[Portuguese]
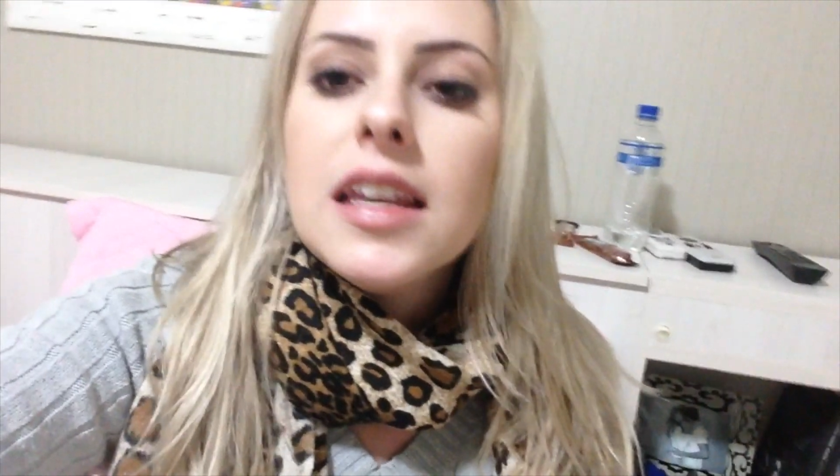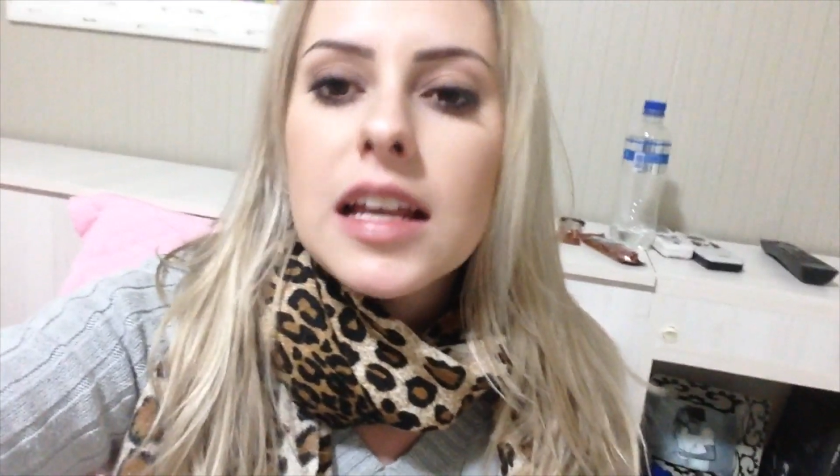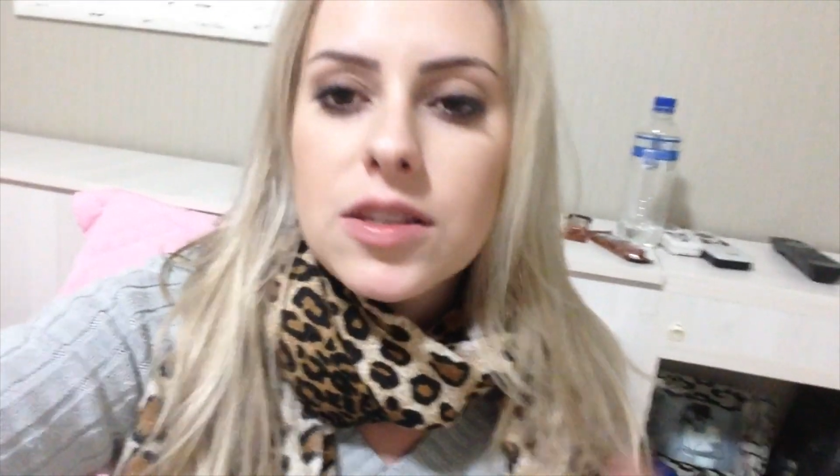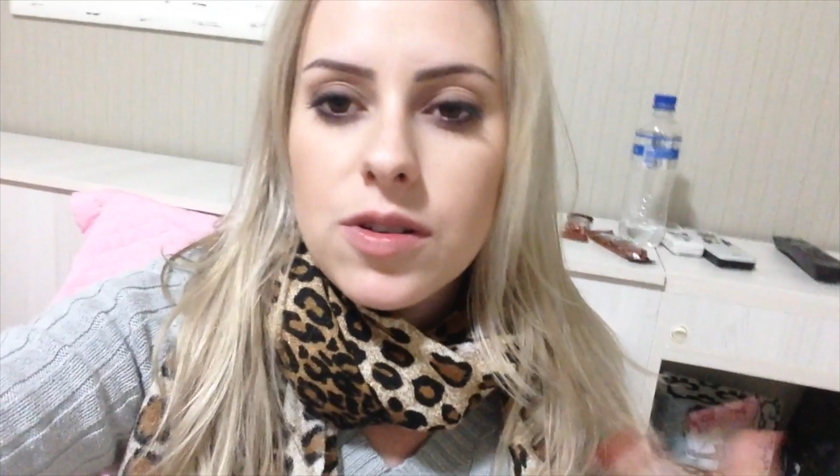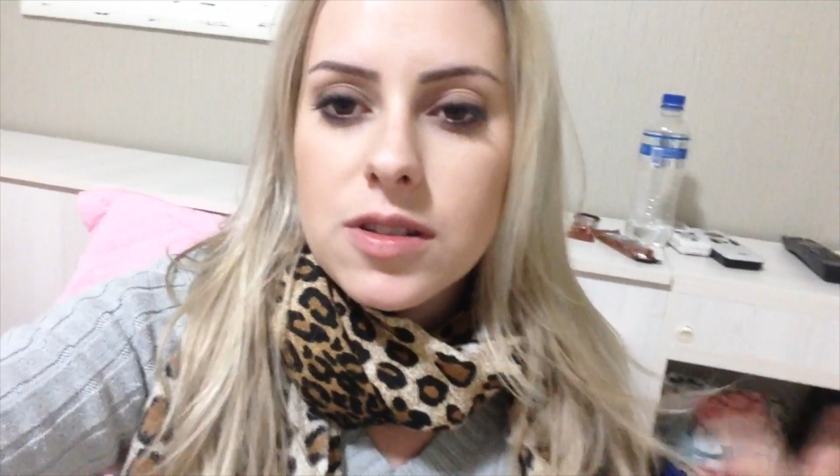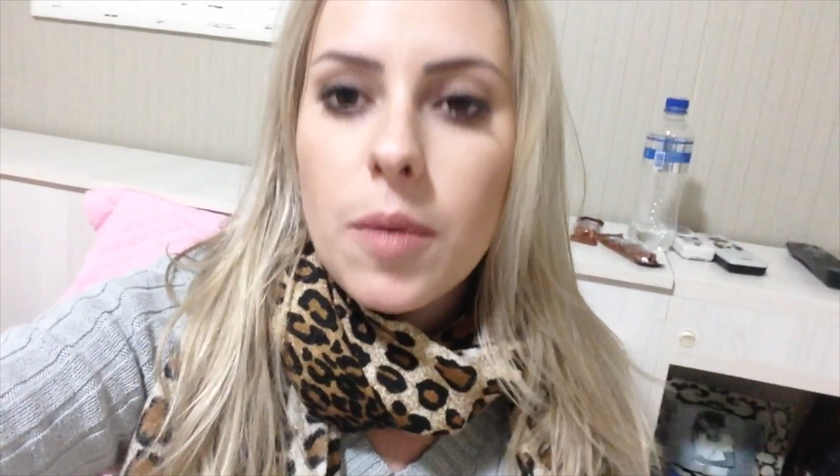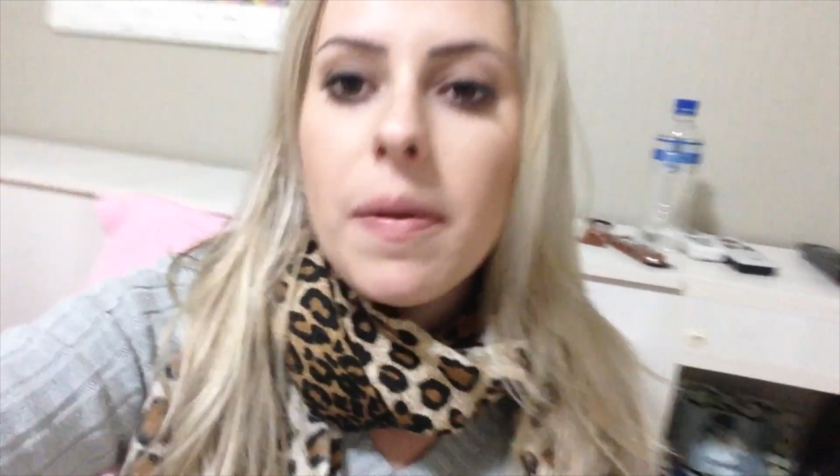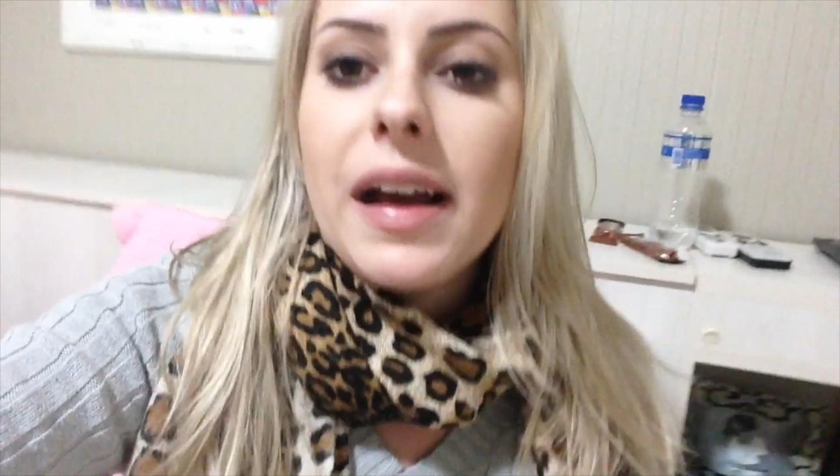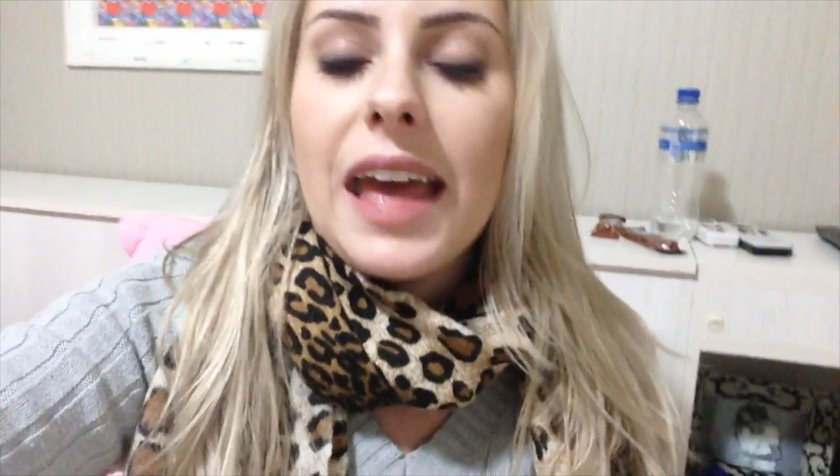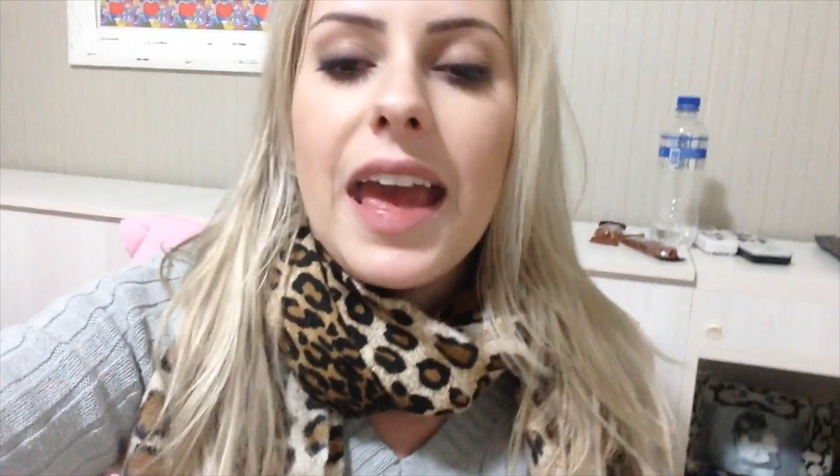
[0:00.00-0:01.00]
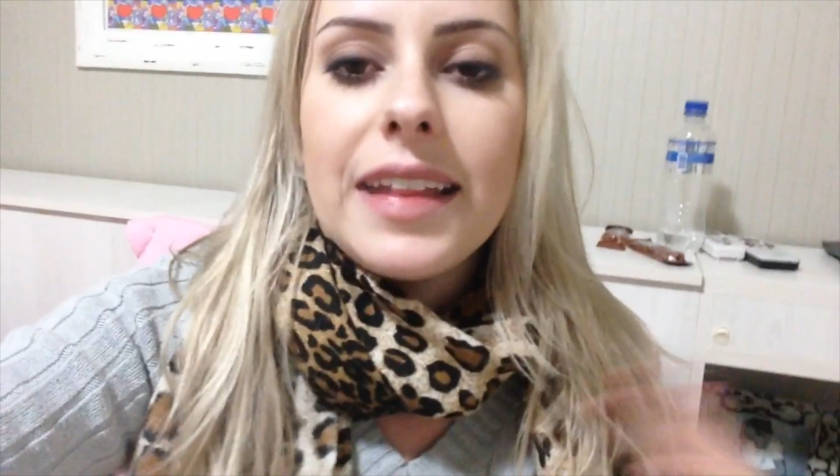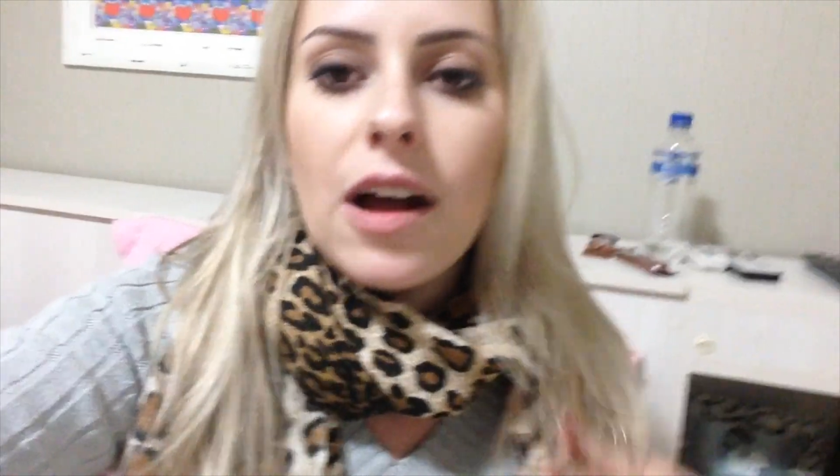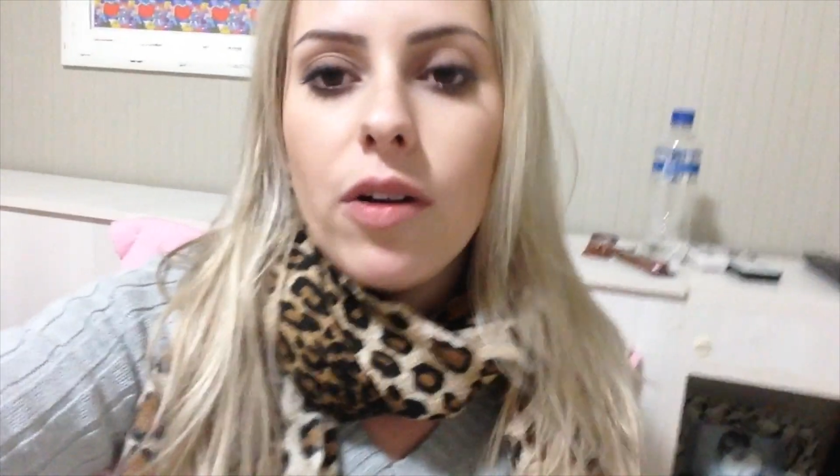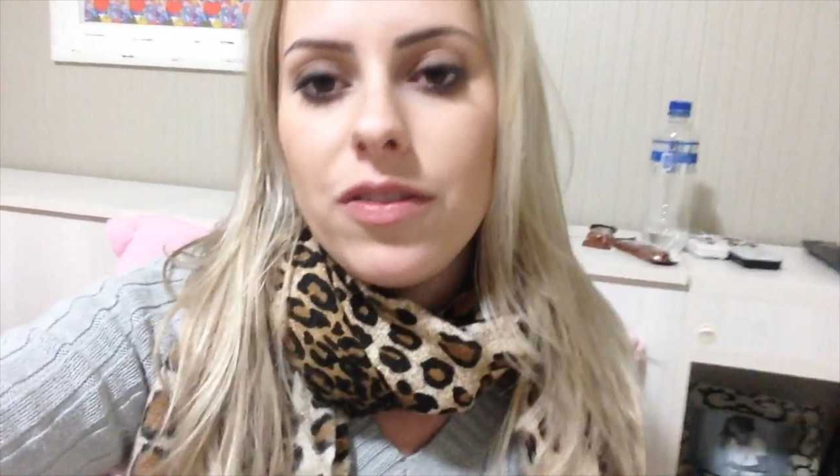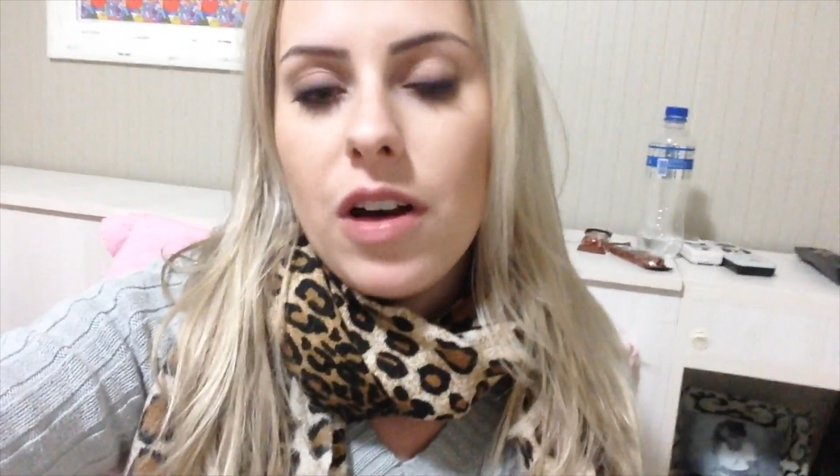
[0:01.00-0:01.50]
as coisas que eu paguei e
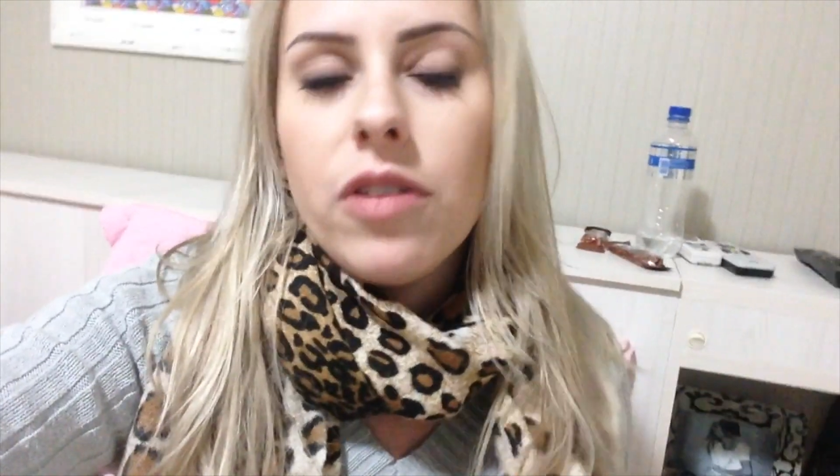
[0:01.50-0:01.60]
tal, que